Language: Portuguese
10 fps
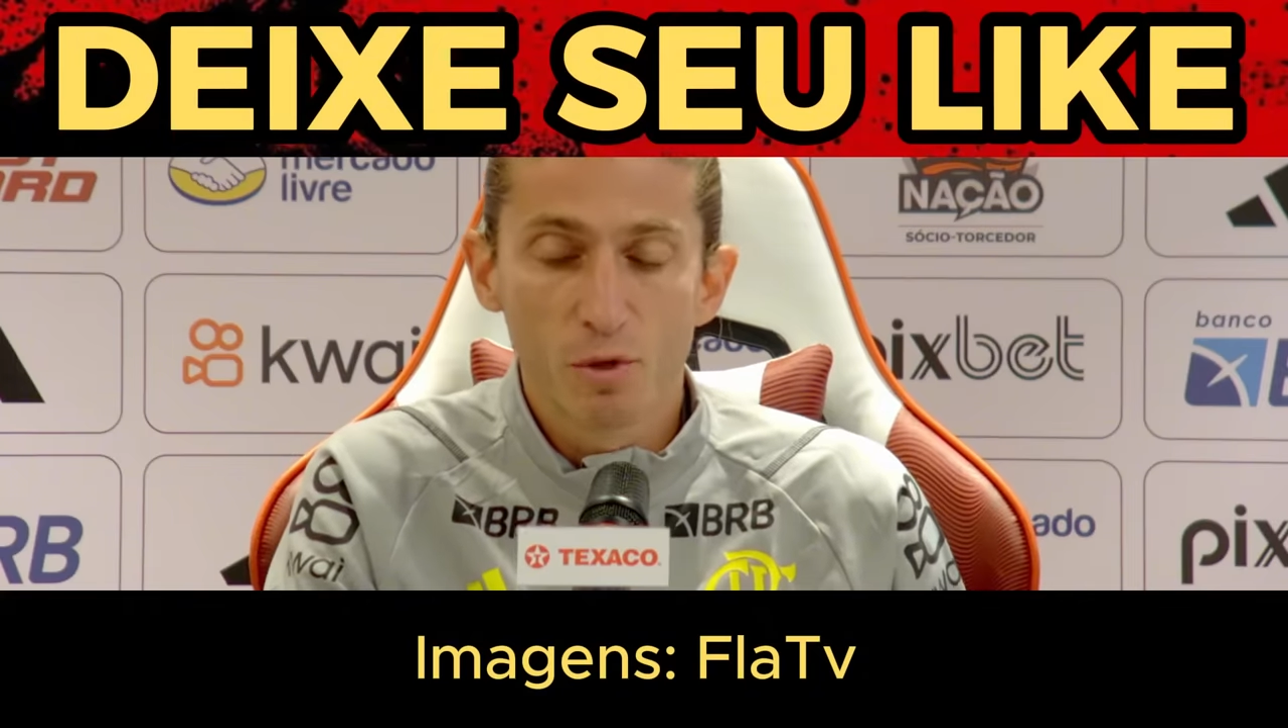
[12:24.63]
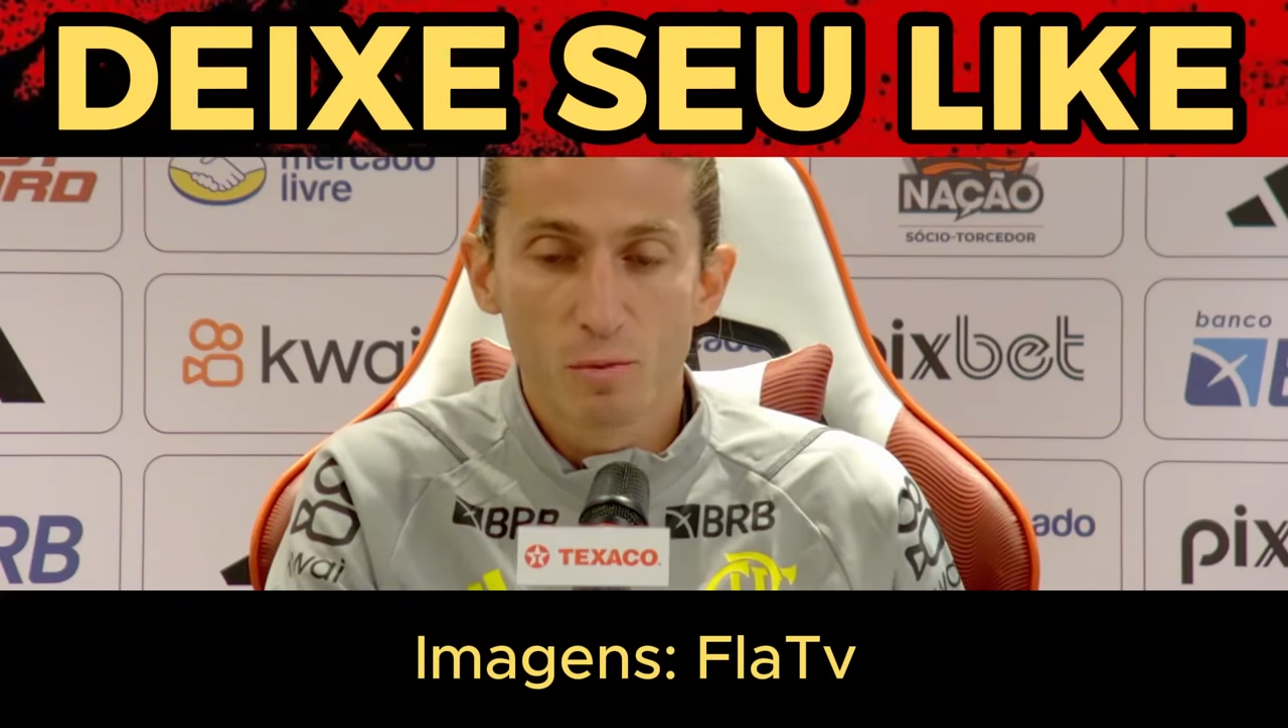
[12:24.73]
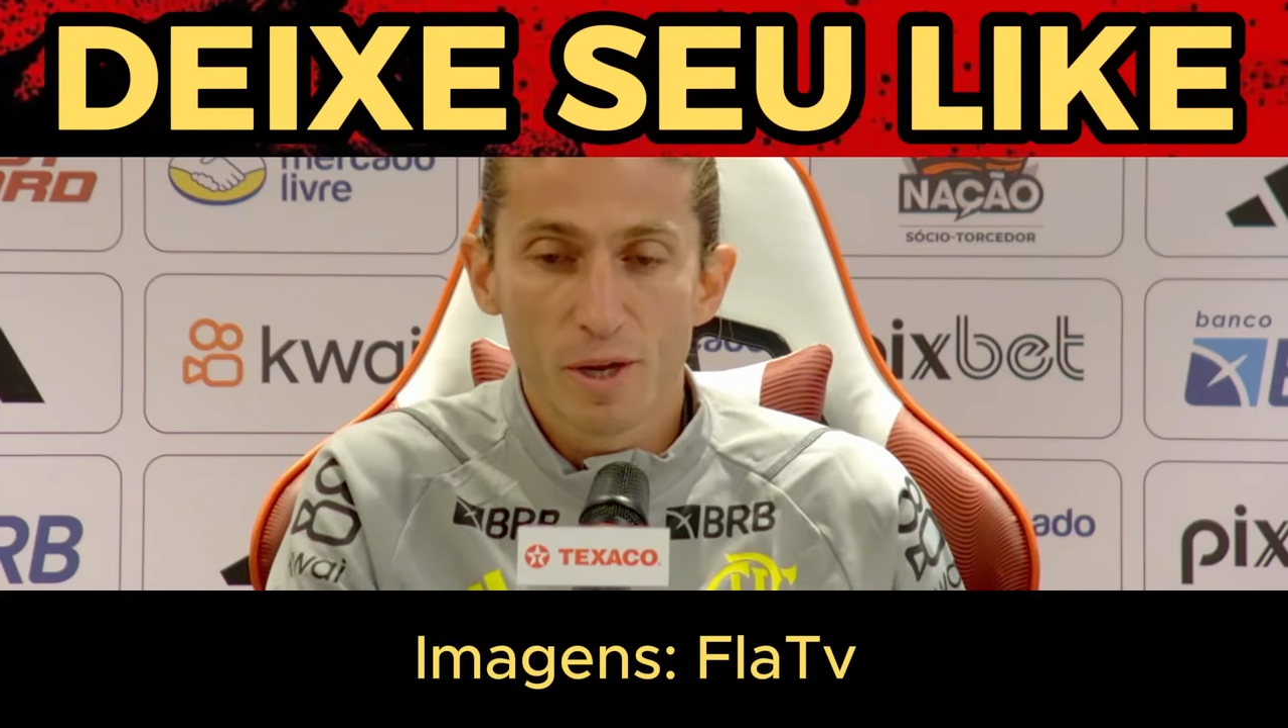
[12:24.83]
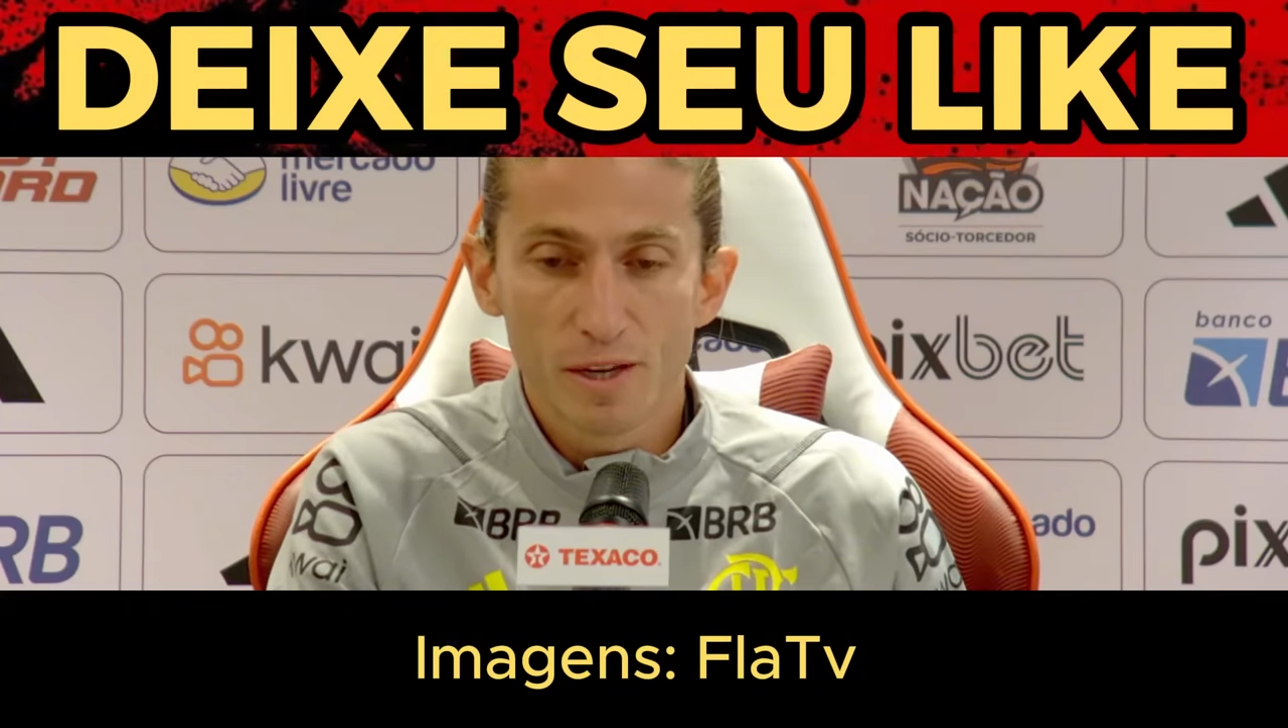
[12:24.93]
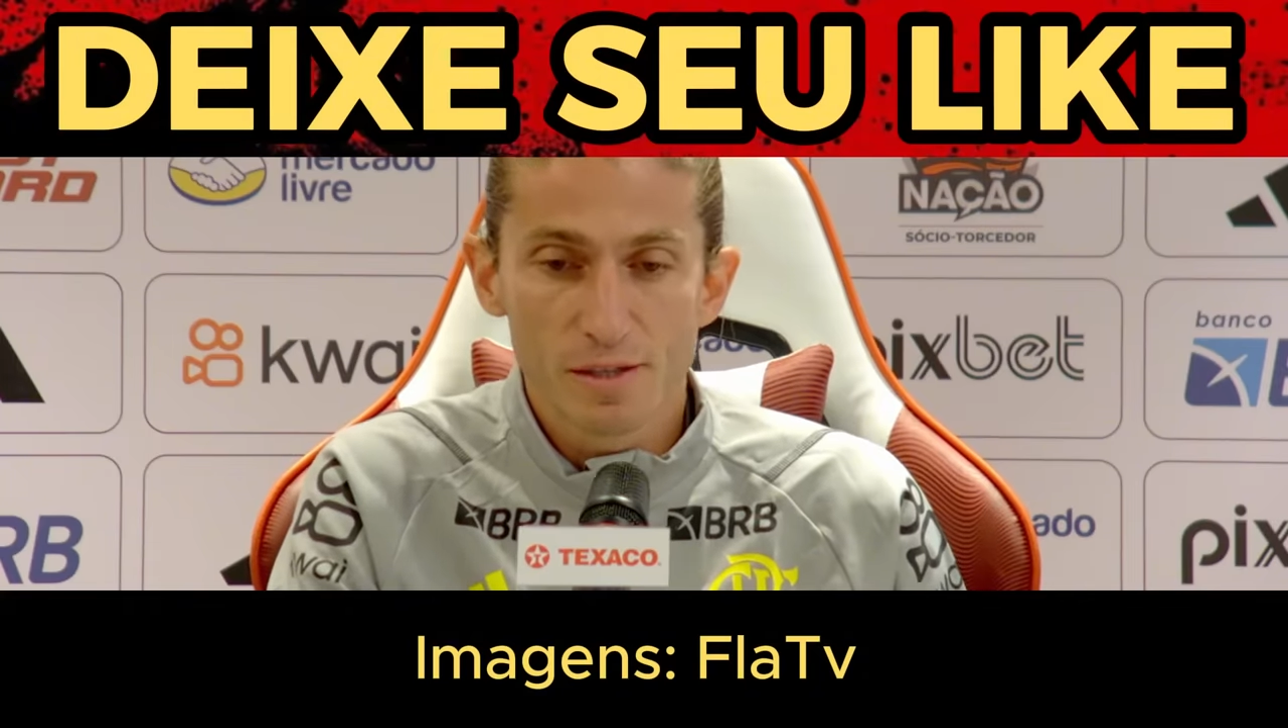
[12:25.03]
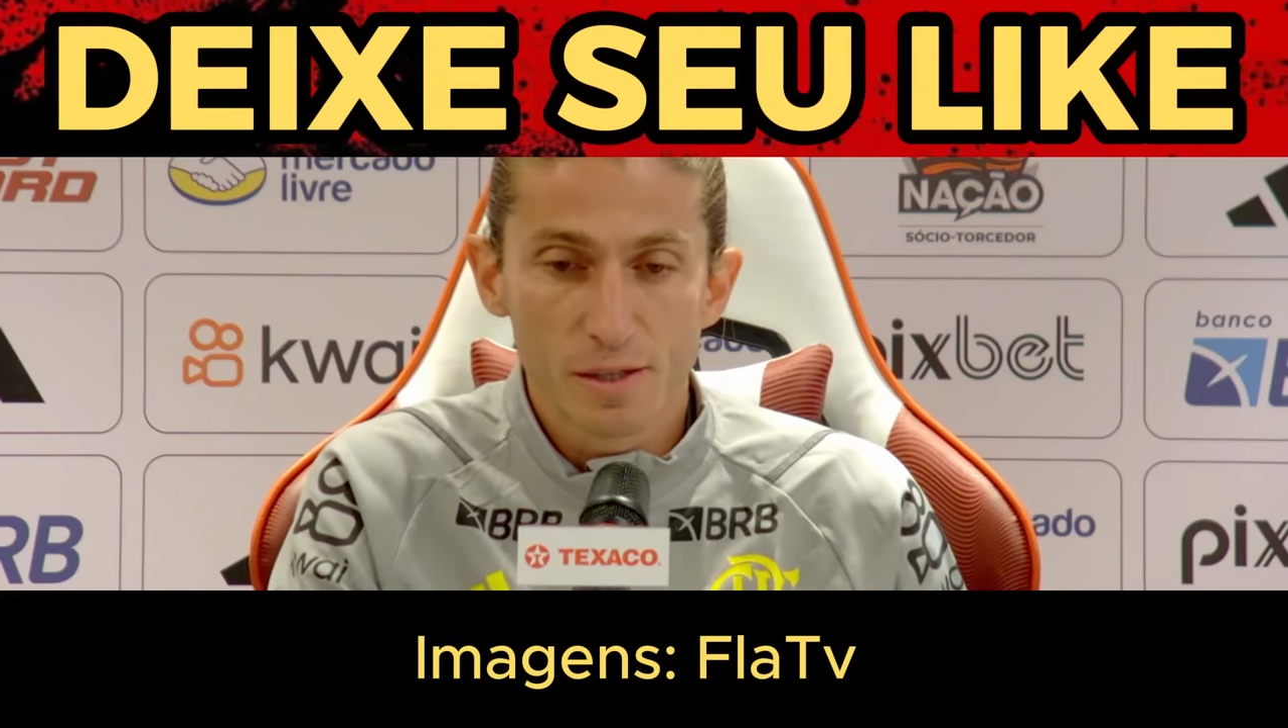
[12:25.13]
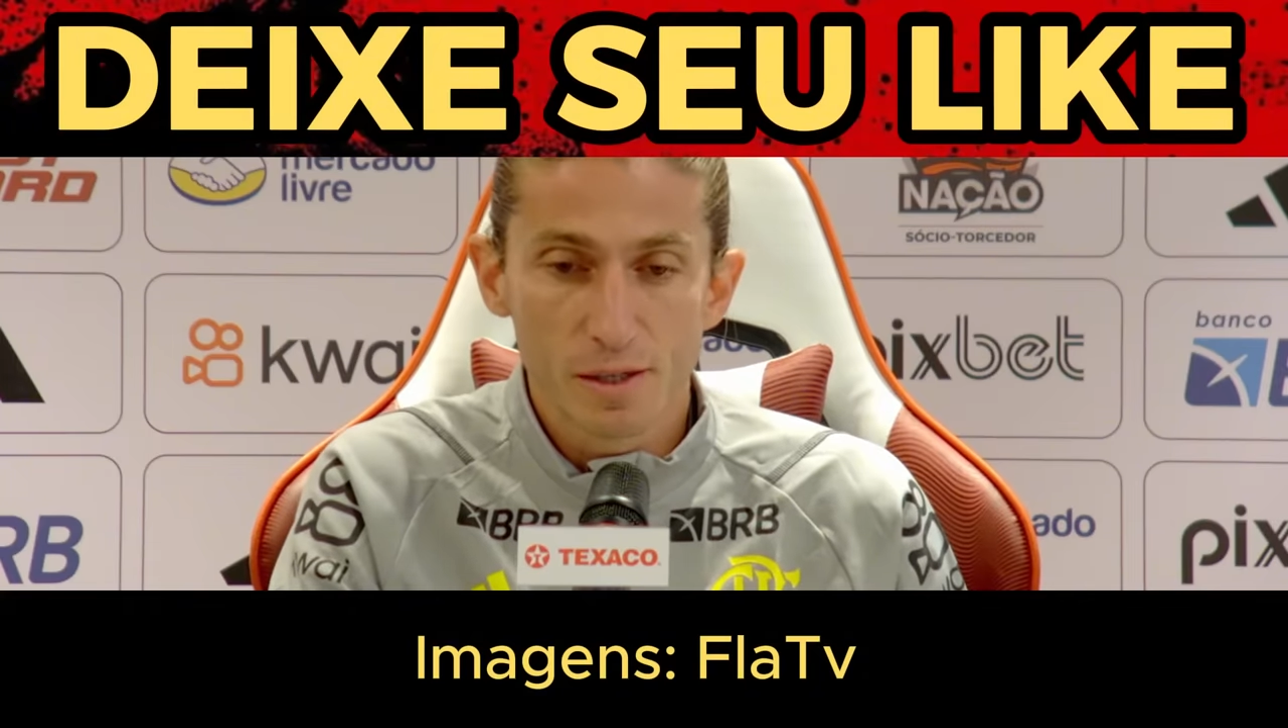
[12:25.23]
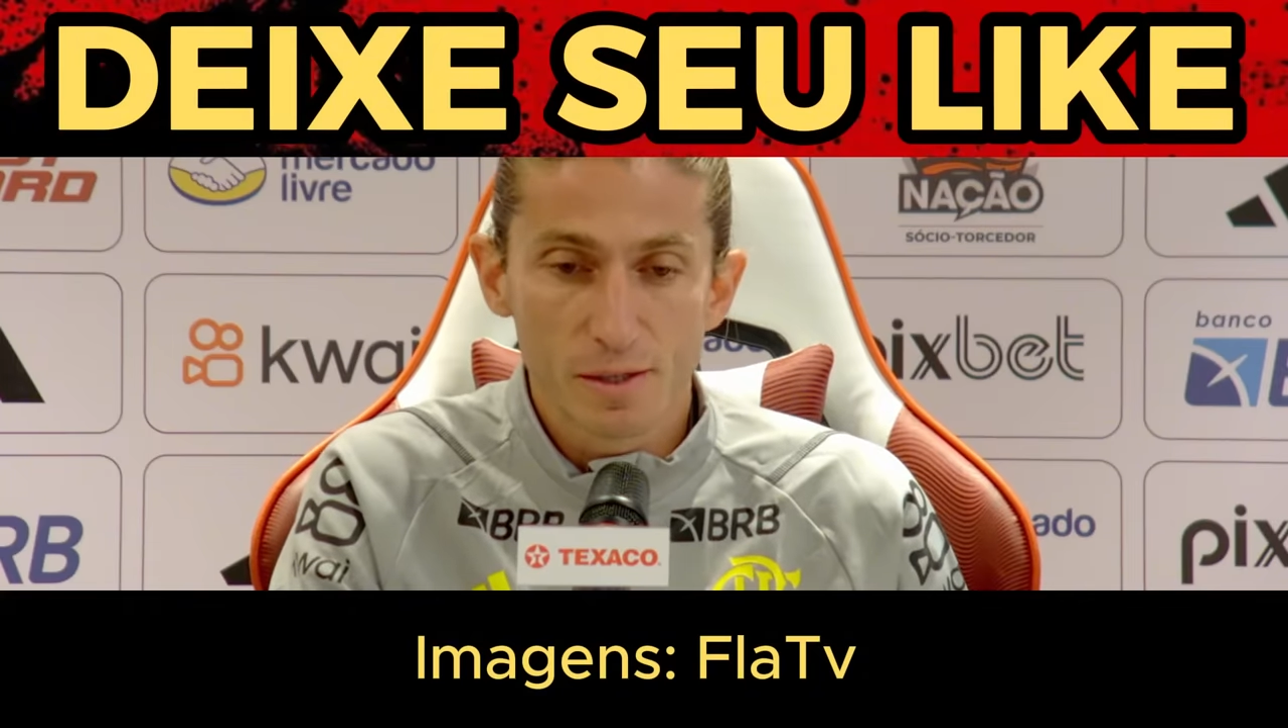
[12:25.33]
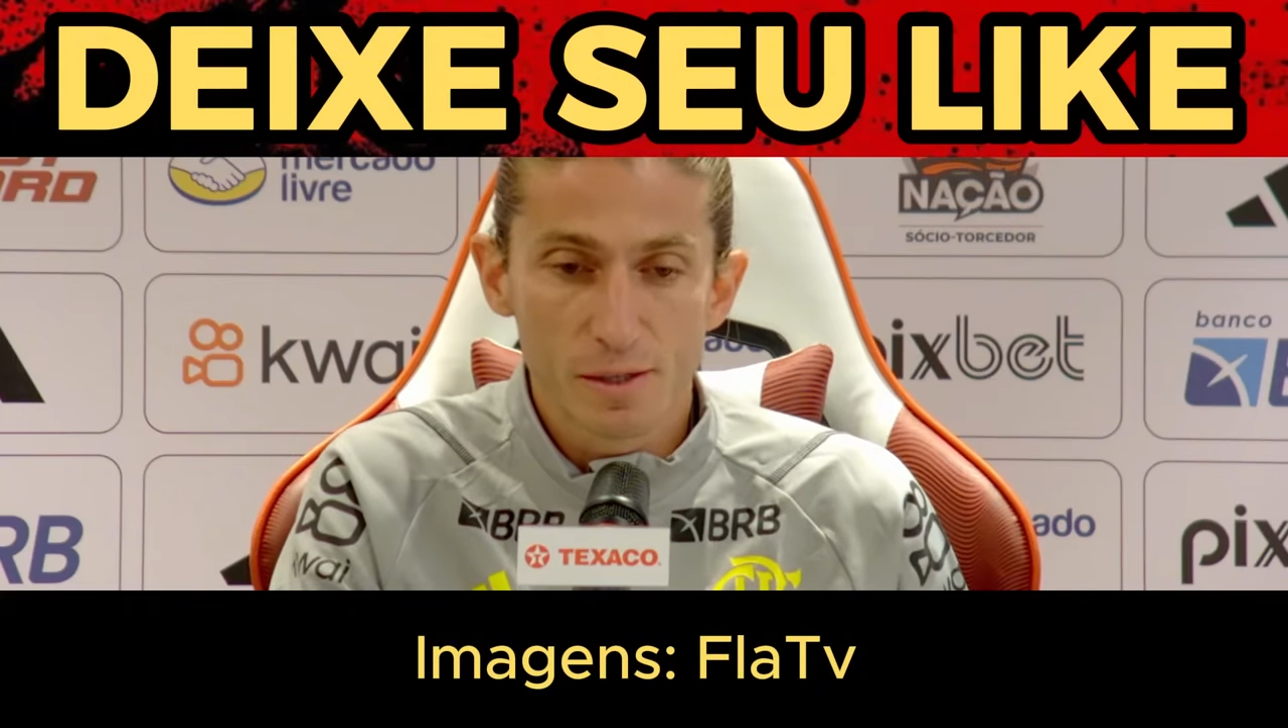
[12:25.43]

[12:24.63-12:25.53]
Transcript: muito bem nesse